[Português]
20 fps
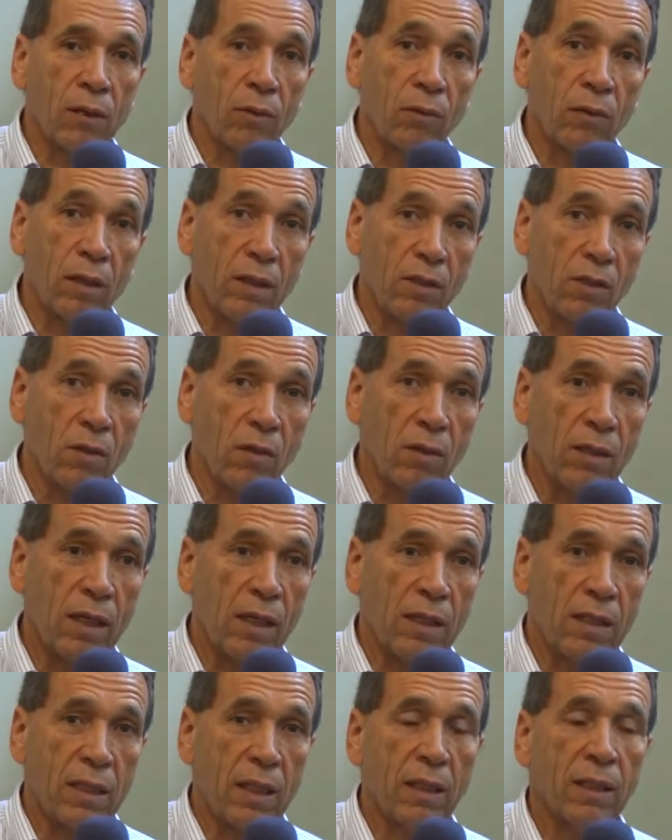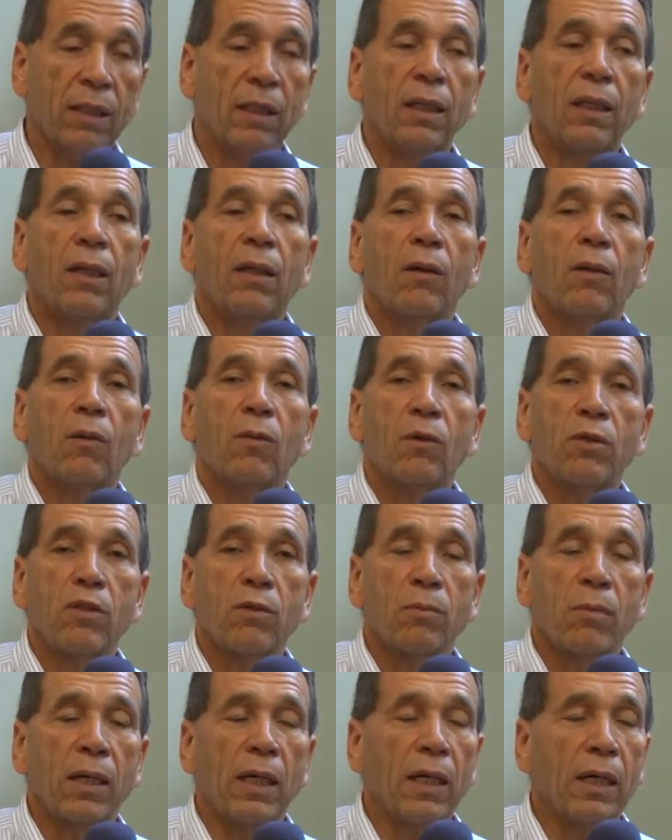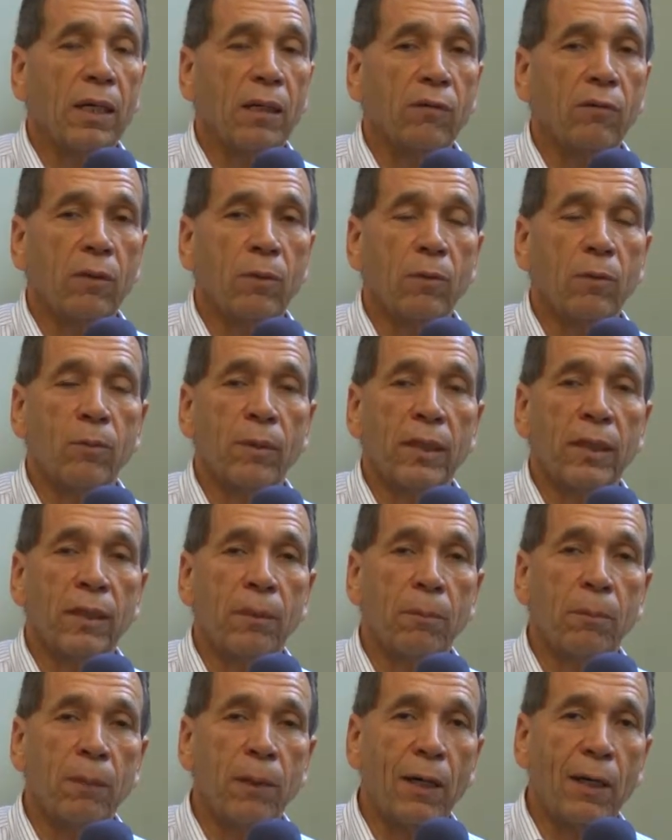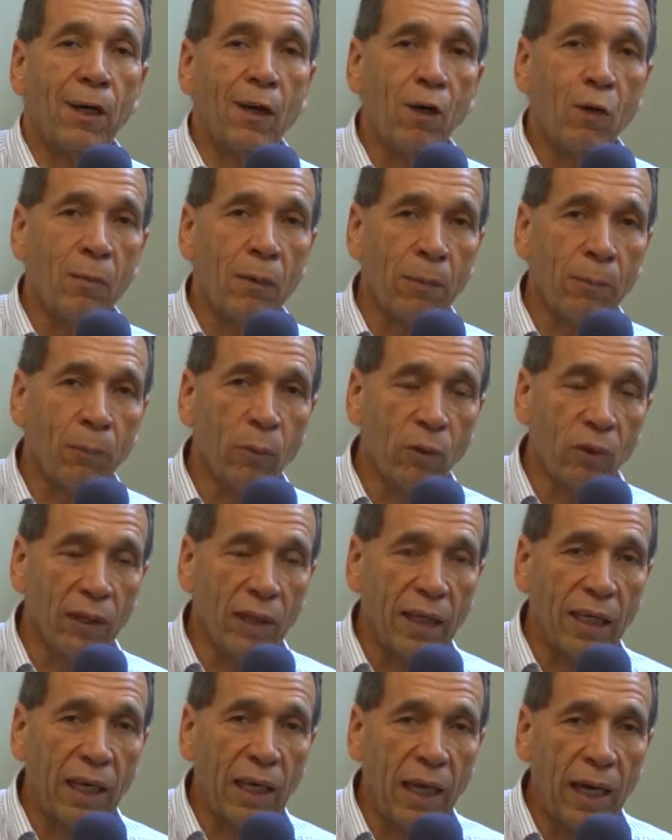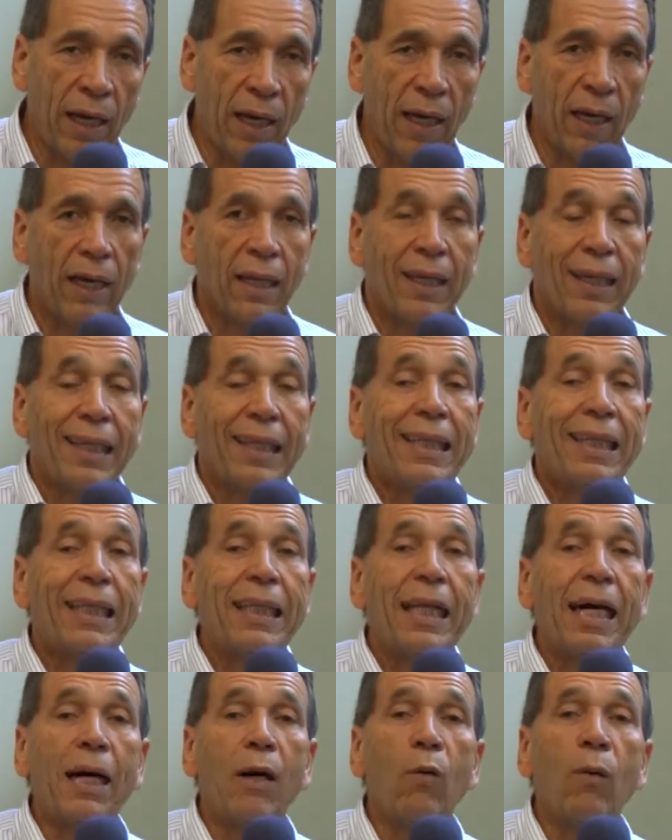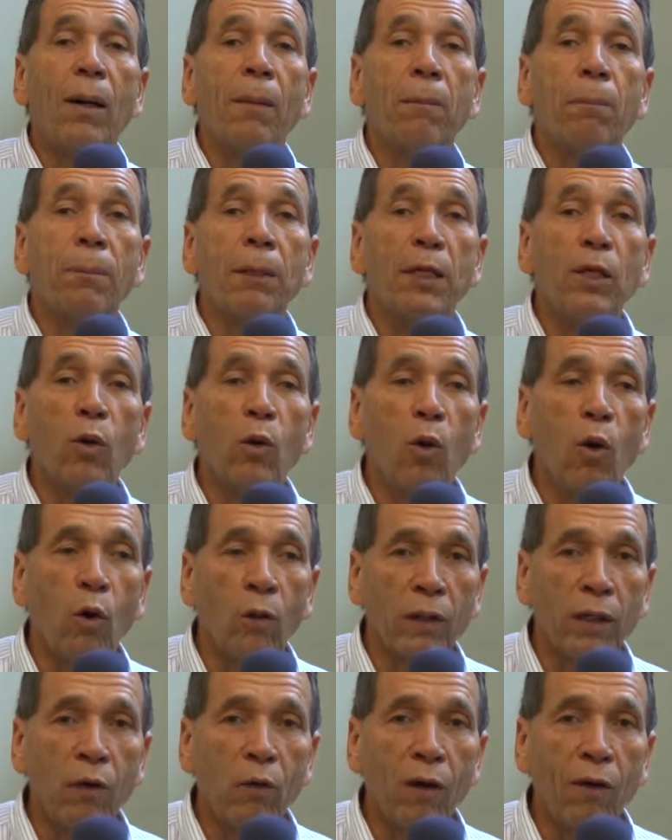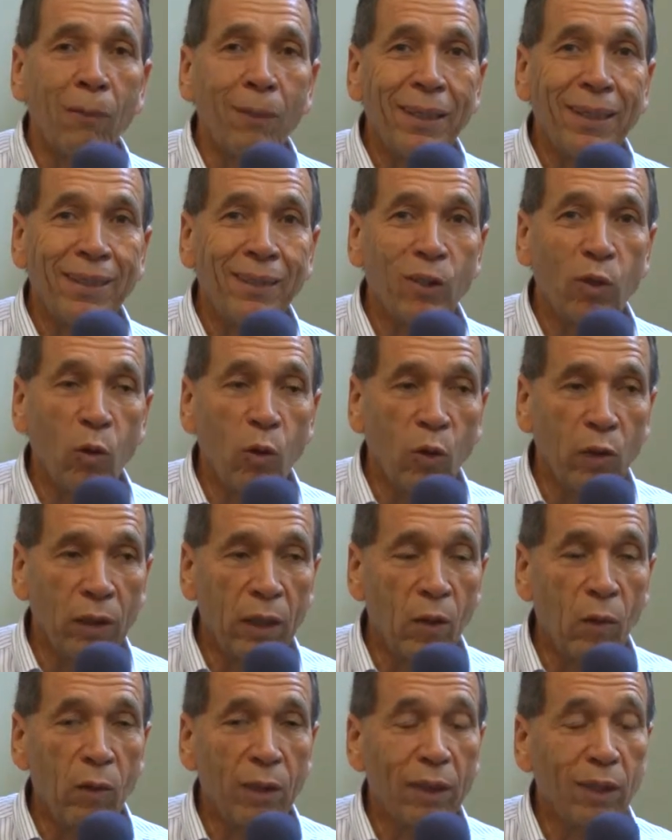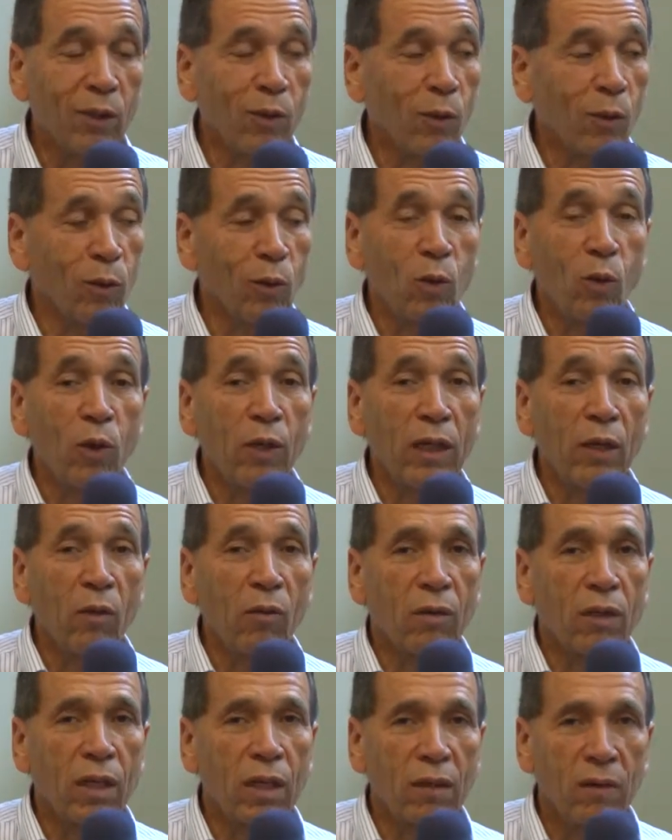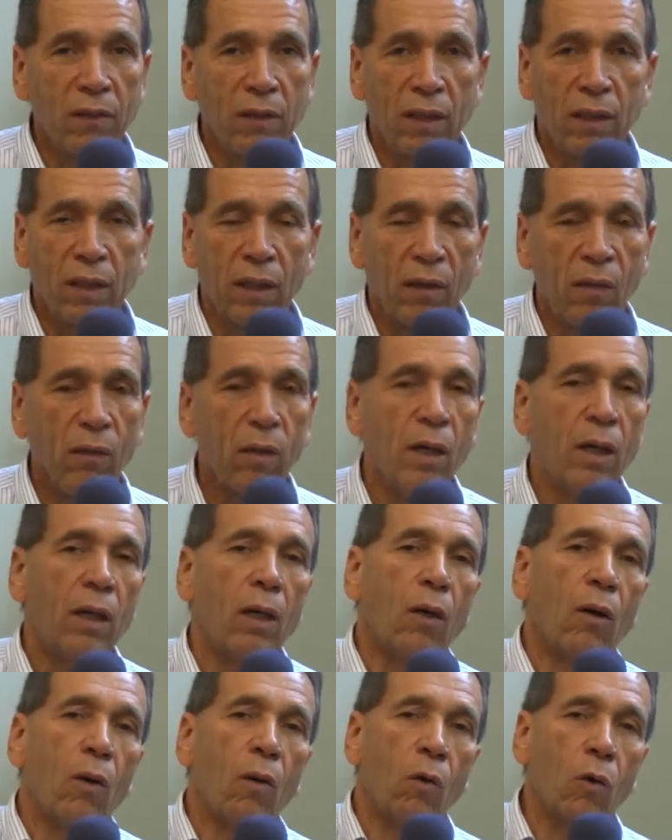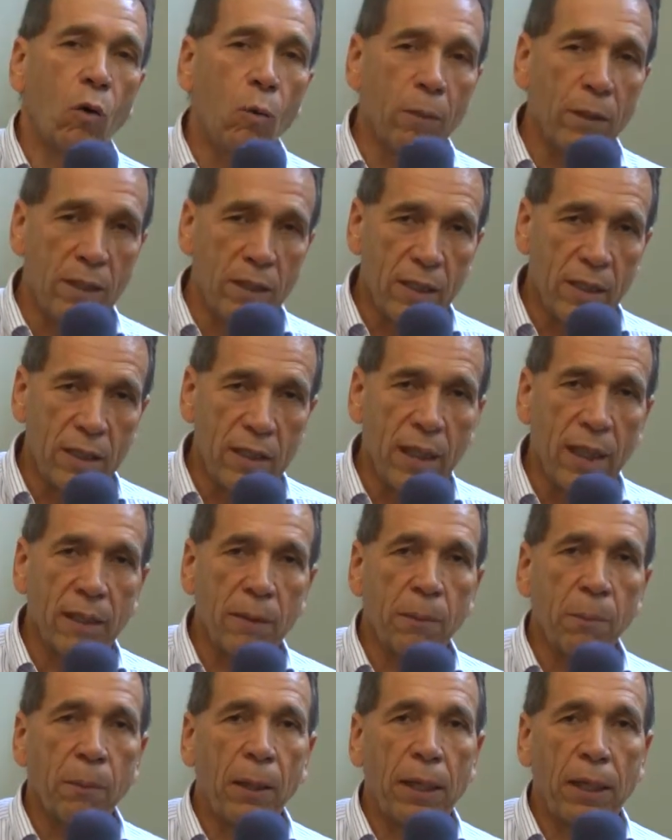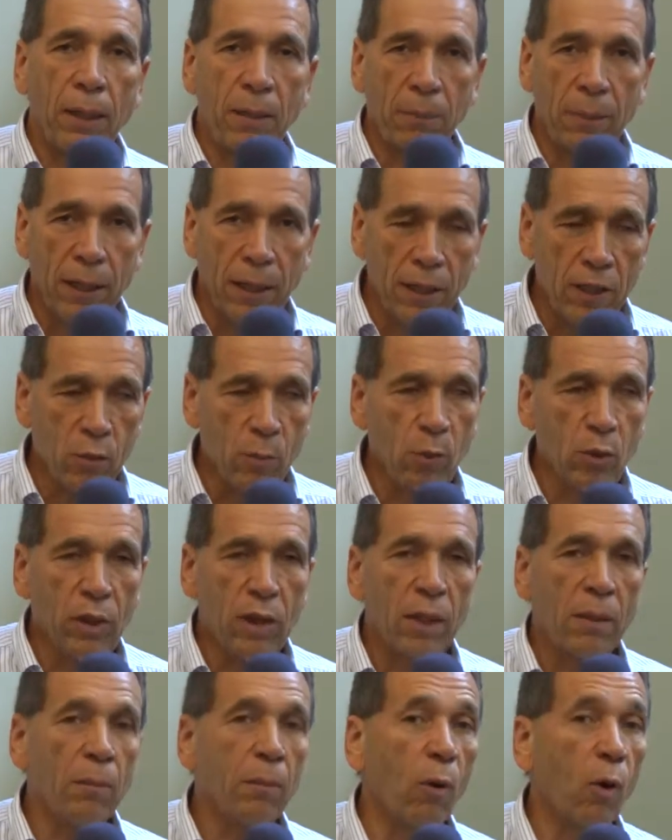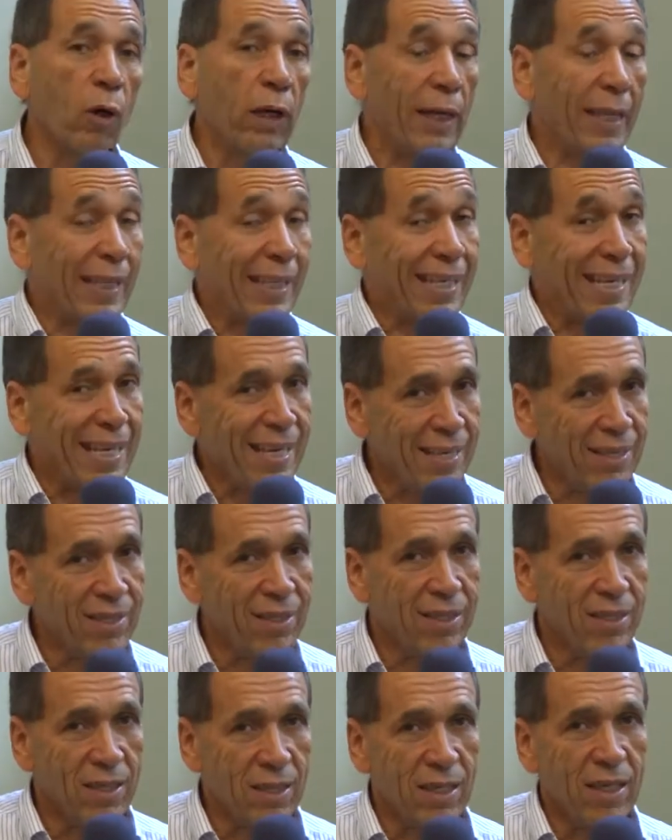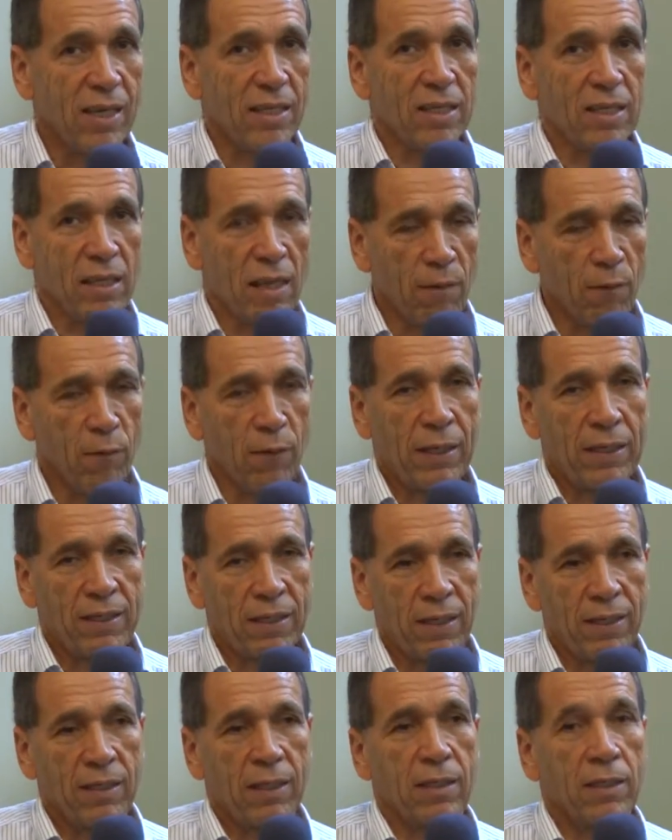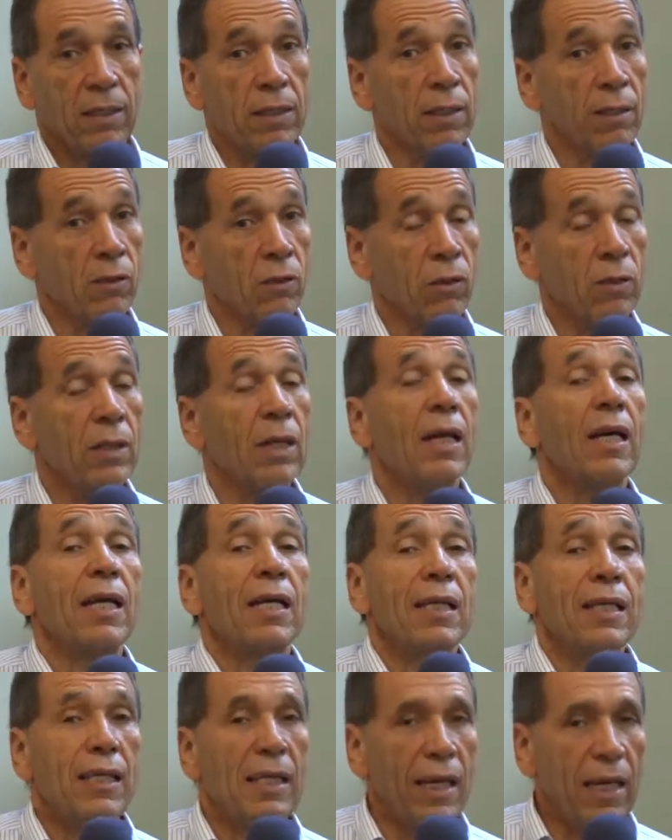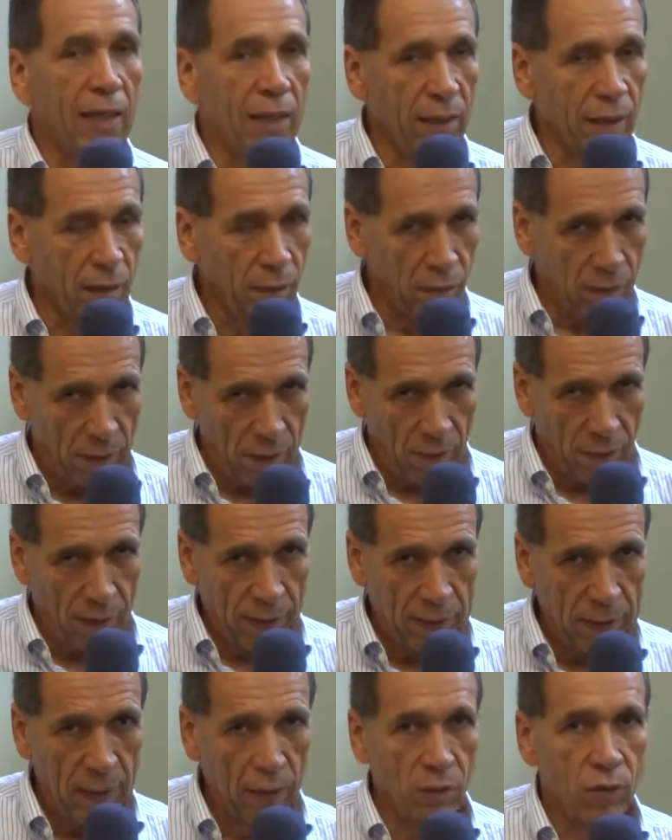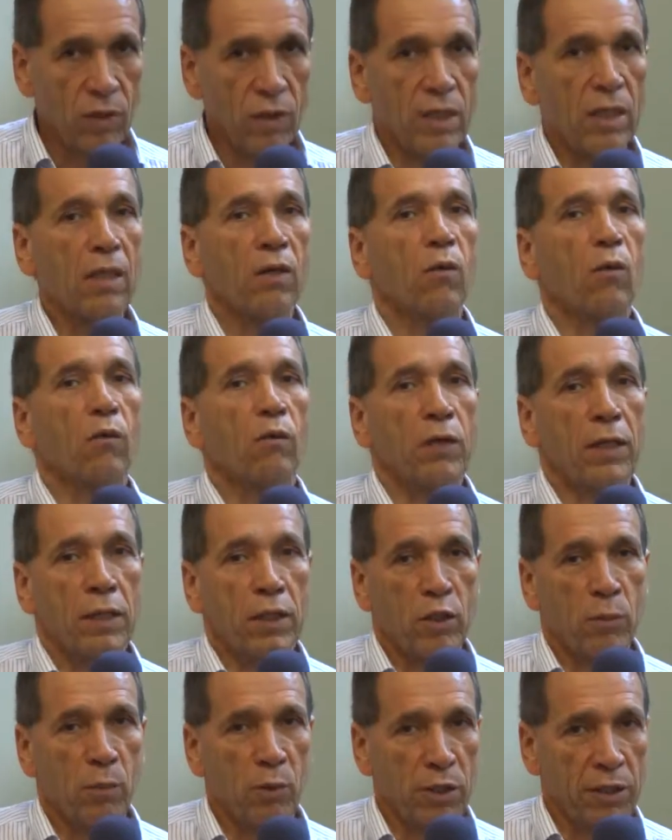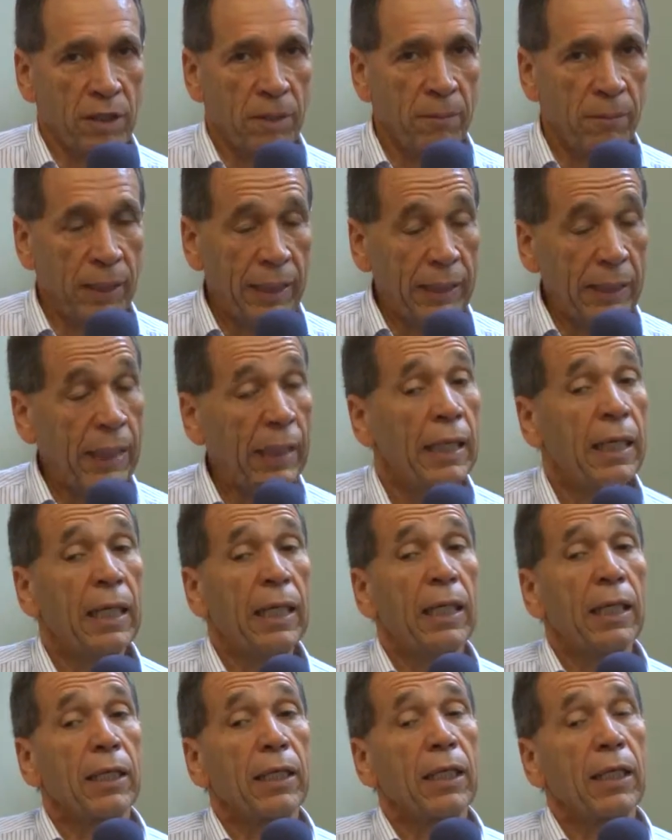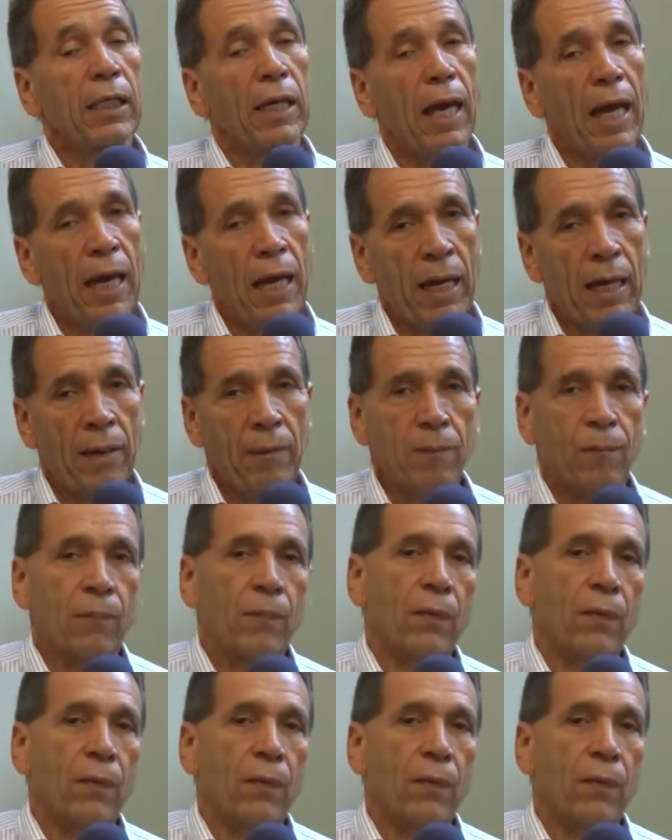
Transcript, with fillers: e a nutricionista, Osmar, vamos bater palma, porque não ampliou, não aumentou, não retornou nem um quilo. Então, Rubens está de parabéns, porque embora 15 dias sem fazer exercícios, e ele que vinha fazendo cinco vezes por semana, que é